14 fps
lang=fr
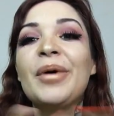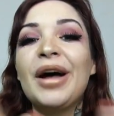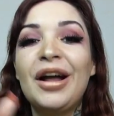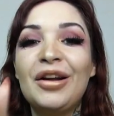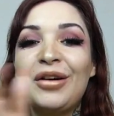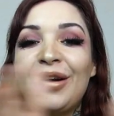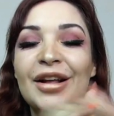
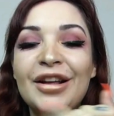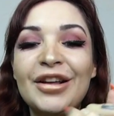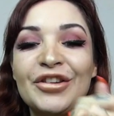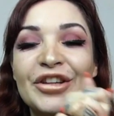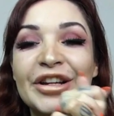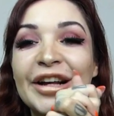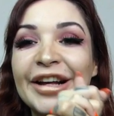Alors là,
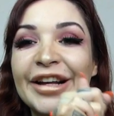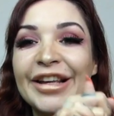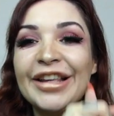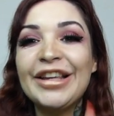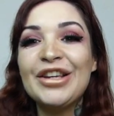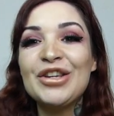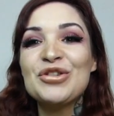j'ai
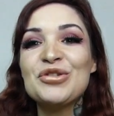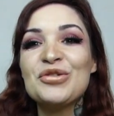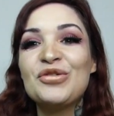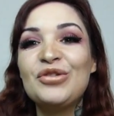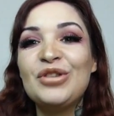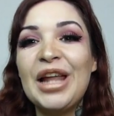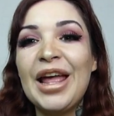craqué, je
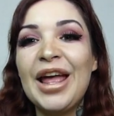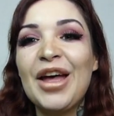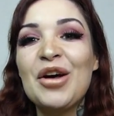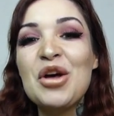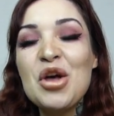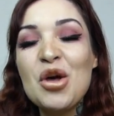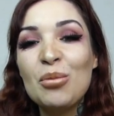voulais euh,
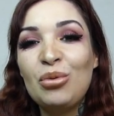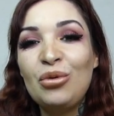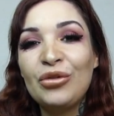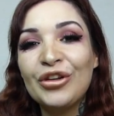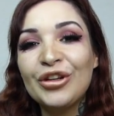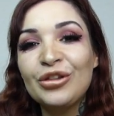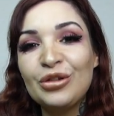
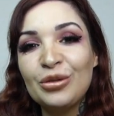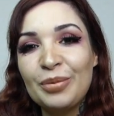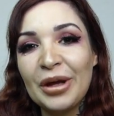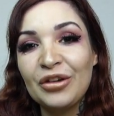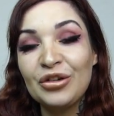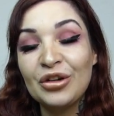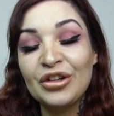plusieurs
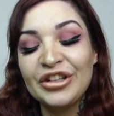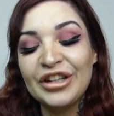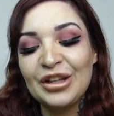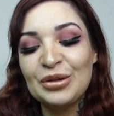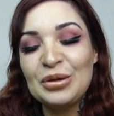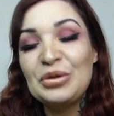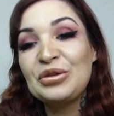Super Shock
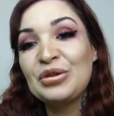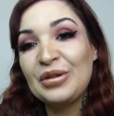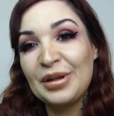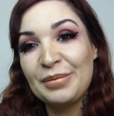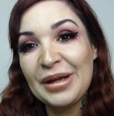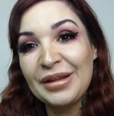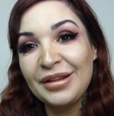Shadow. Je ne sais
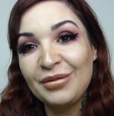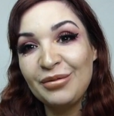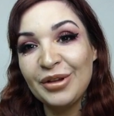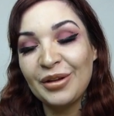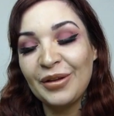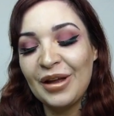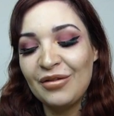pas si vous
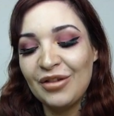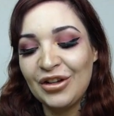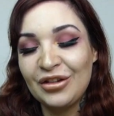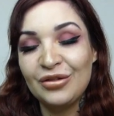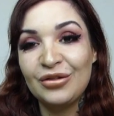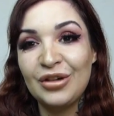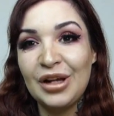en avez
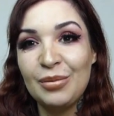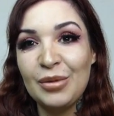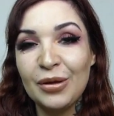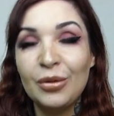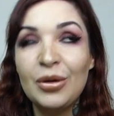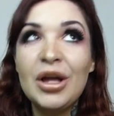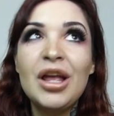chez vous à la
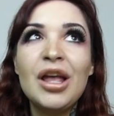maison.